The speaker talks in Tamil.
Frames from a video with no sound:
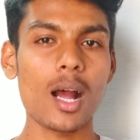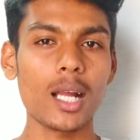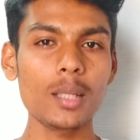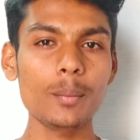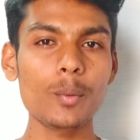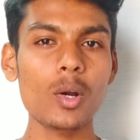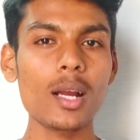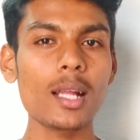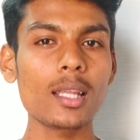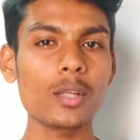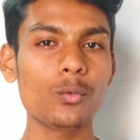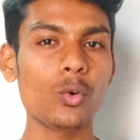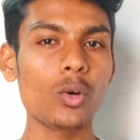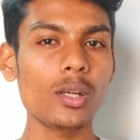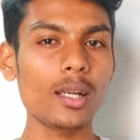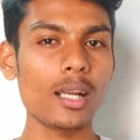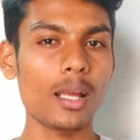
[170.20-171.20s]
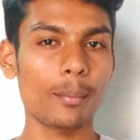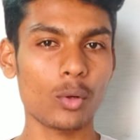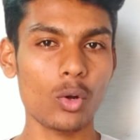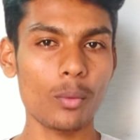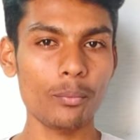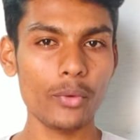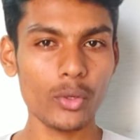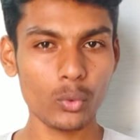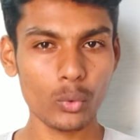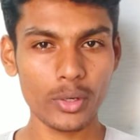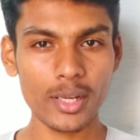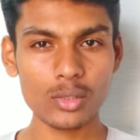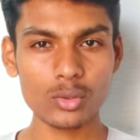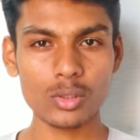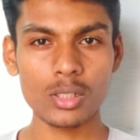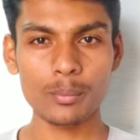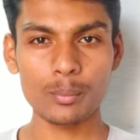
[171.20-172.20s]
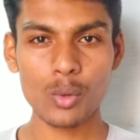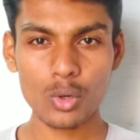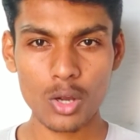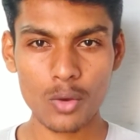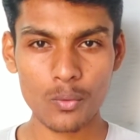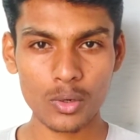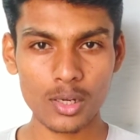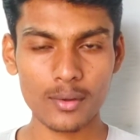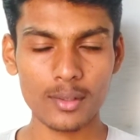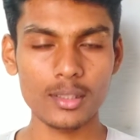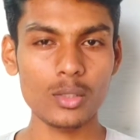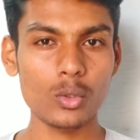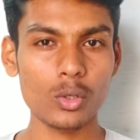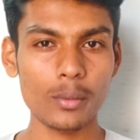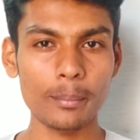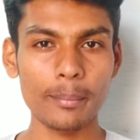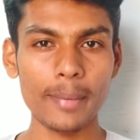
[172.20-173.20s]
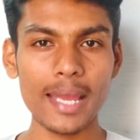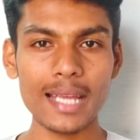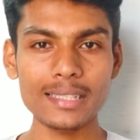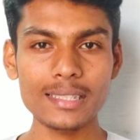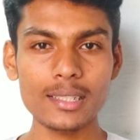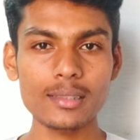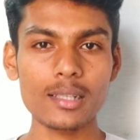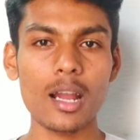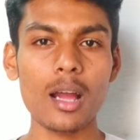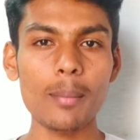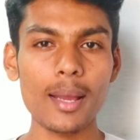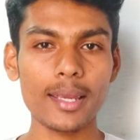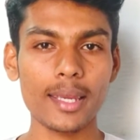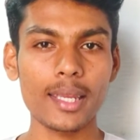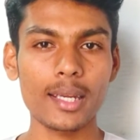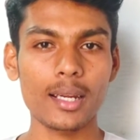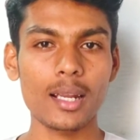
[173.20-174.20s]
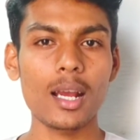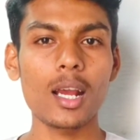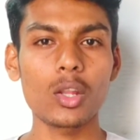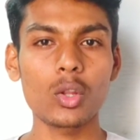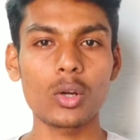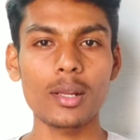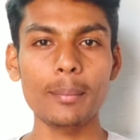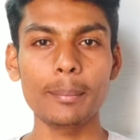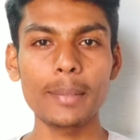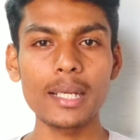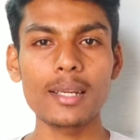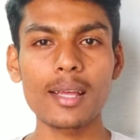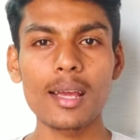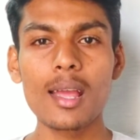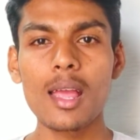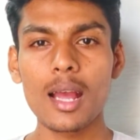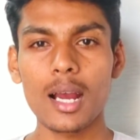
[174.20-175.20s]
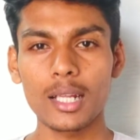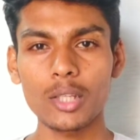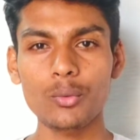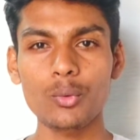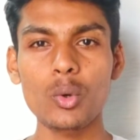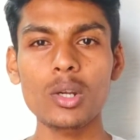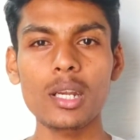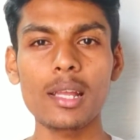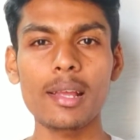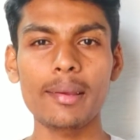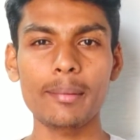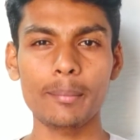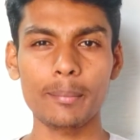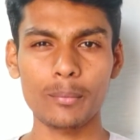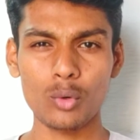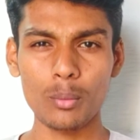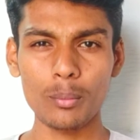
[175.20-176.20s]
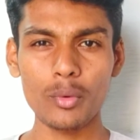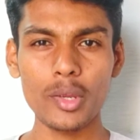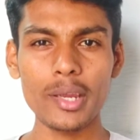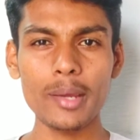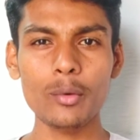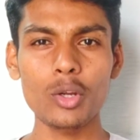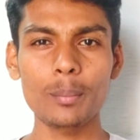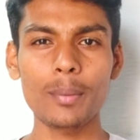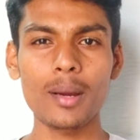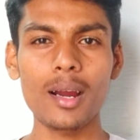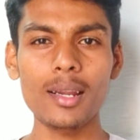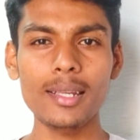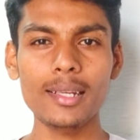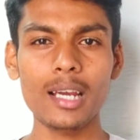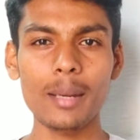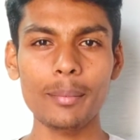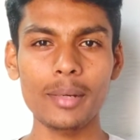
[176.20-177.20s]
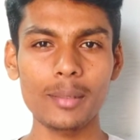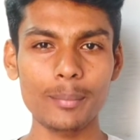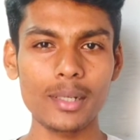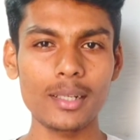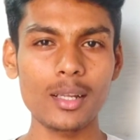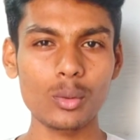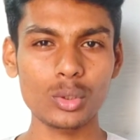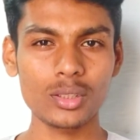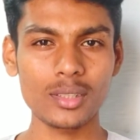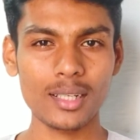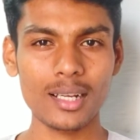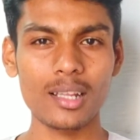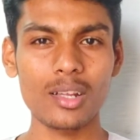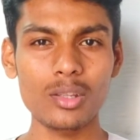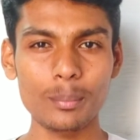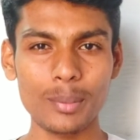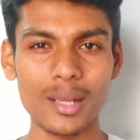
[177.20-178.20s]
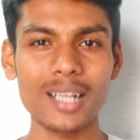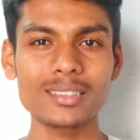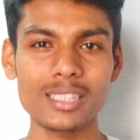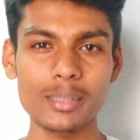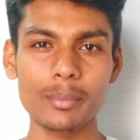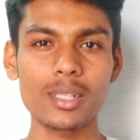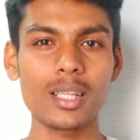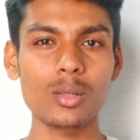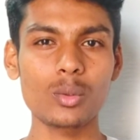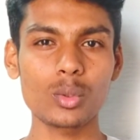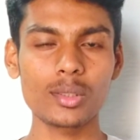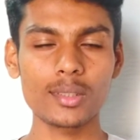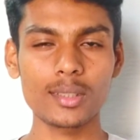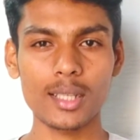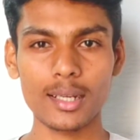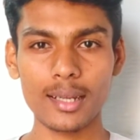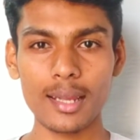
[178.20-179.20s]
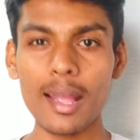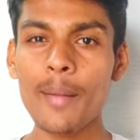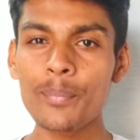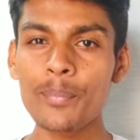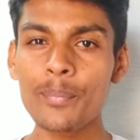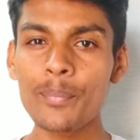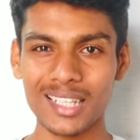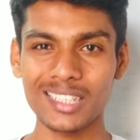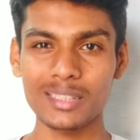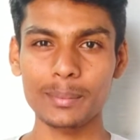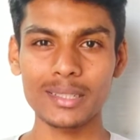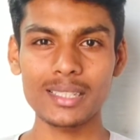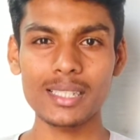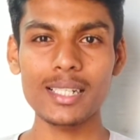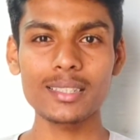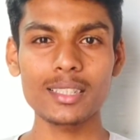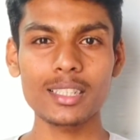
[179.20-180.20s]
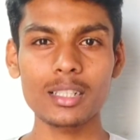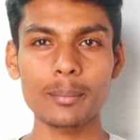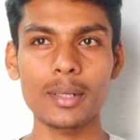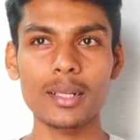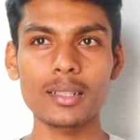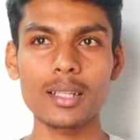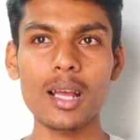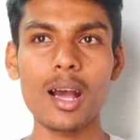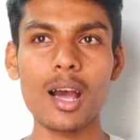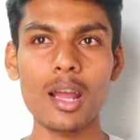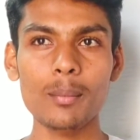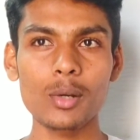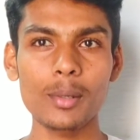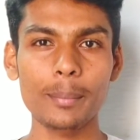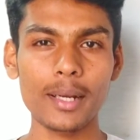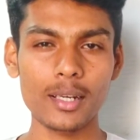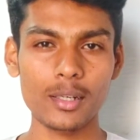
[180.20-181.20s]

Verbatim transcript: அது போக அந்த ஃபோனில் நம்ம ரொம்பவே குறையாக சொன்ன போக்கோ ஃபோனில் வந்து ஒரு மேஜர் ட்ராபேக் என்னன்னா அதோட பில்ட் அந்த ஃபோனில் ரொம்பவே ஒரு பாலி கார்பனேட் பில் தான் கொடுத்துருந்தாங்க அதாவது பிளாஸ்டிக் பில் தான் கொடுத்துருந்தாங்க அந்த ஸ்பெஷல் எடிஷனுக்கு மட்டும்தான் ஆர்மர்